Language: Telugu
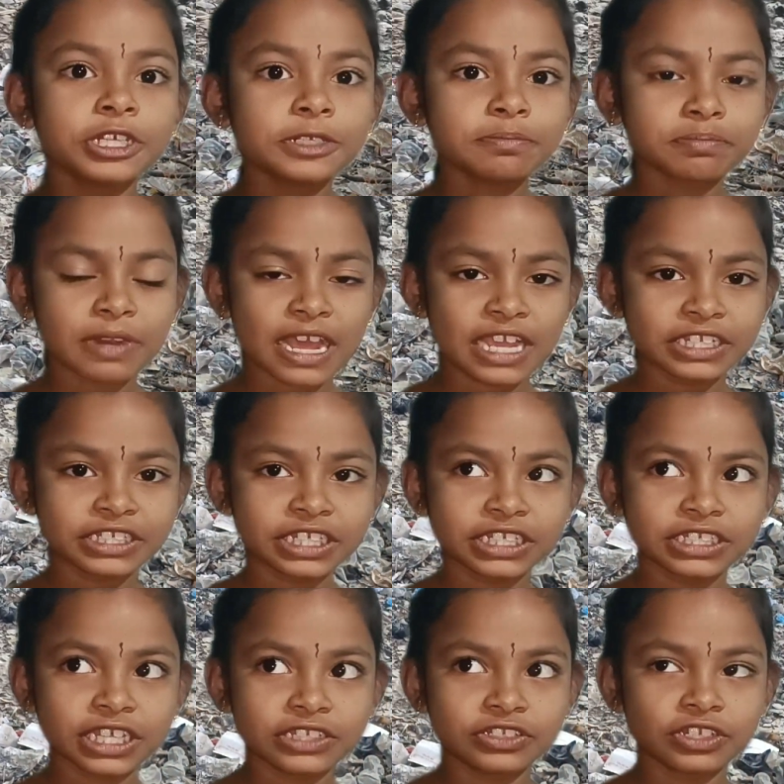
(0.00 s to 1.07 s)

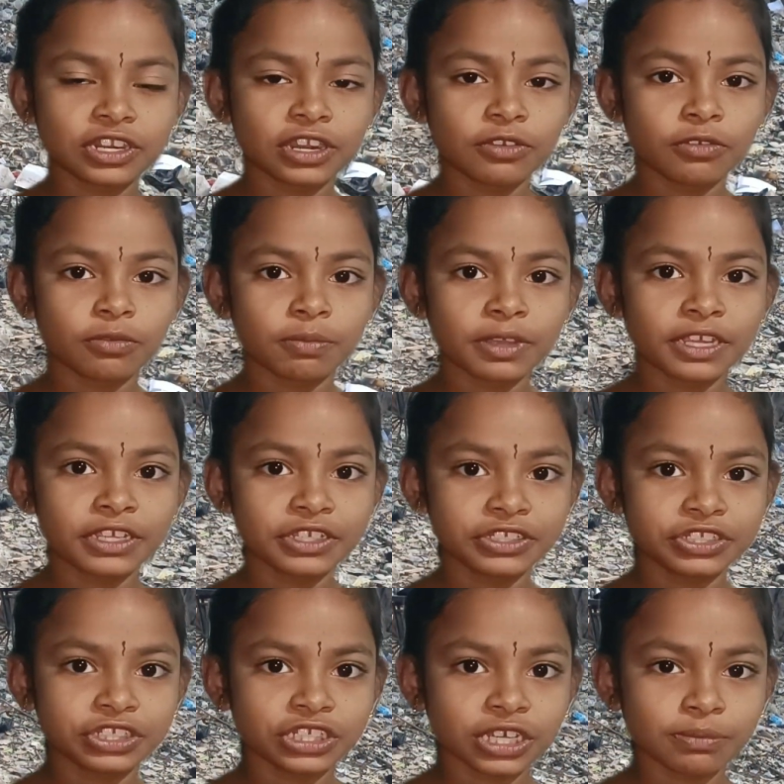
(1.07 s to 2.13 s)
ప్లాస్టిక్ సంచులను
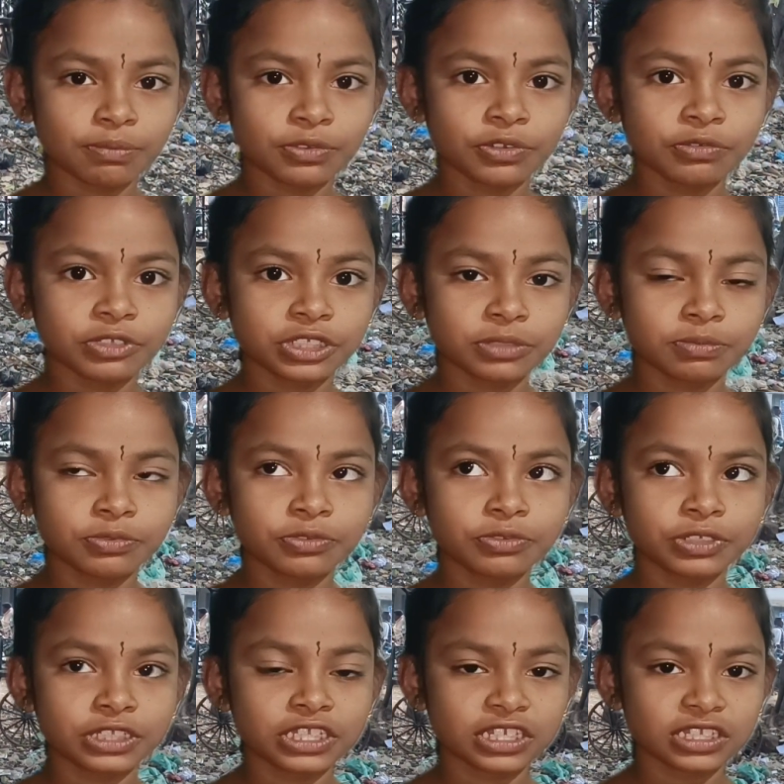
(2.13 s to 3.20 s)
ఉపయోగించినప్పుడు
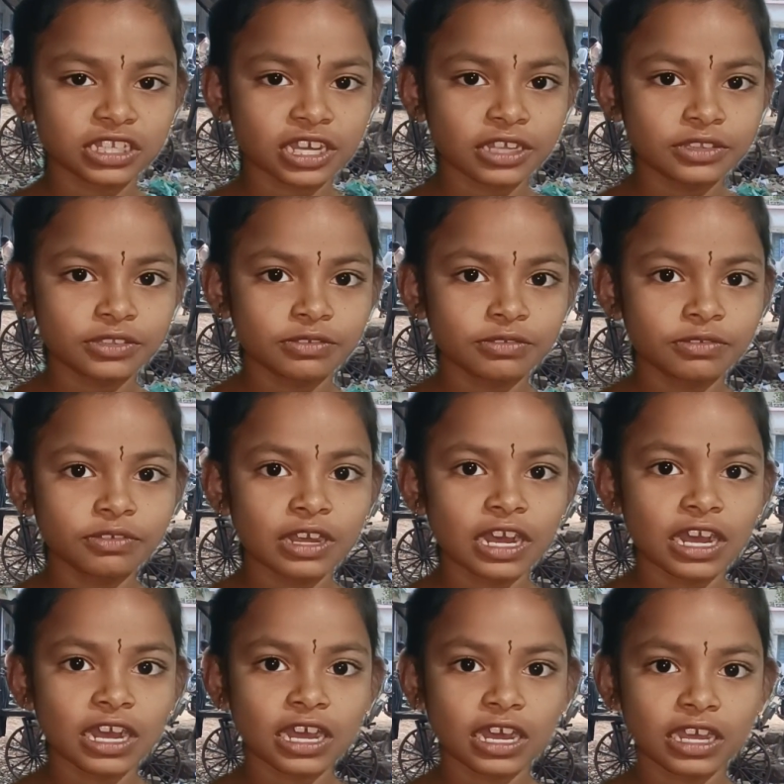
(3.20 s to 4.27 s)
విషపూరిత ధాతువులు
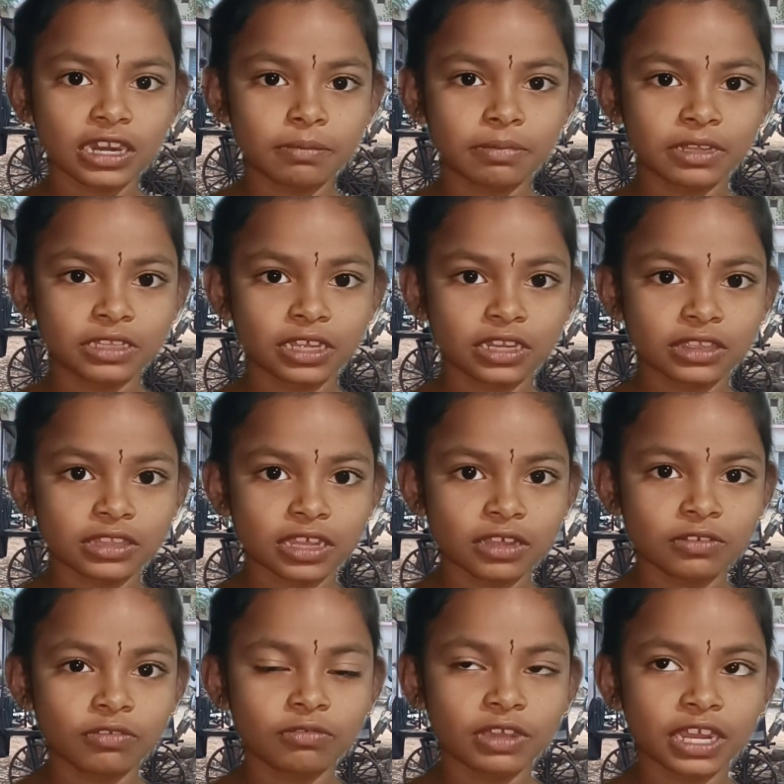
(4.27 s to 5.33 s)
ఆహార
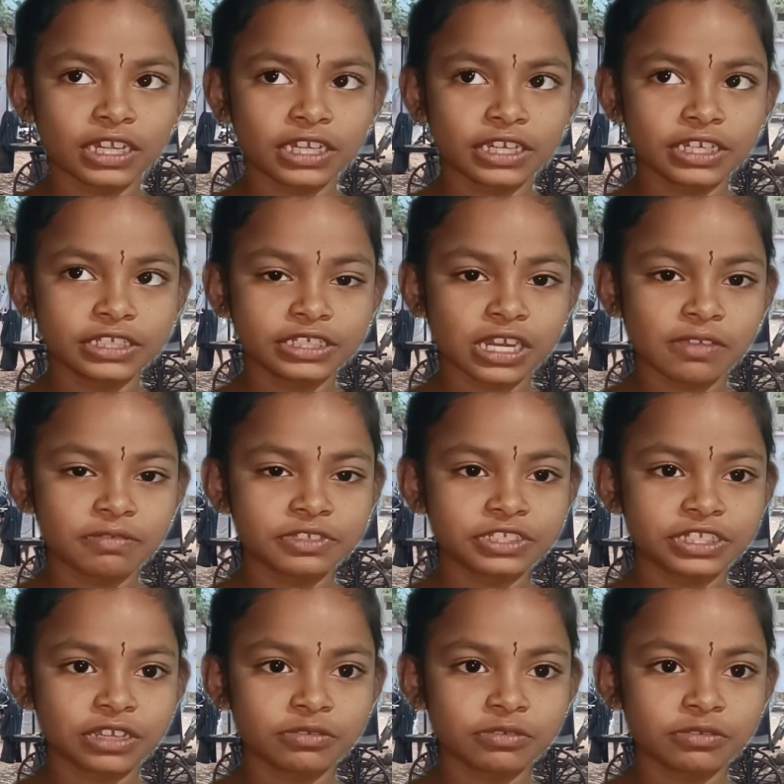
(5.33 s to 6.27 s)
పదార్థాలు వాటిని స్రవించవి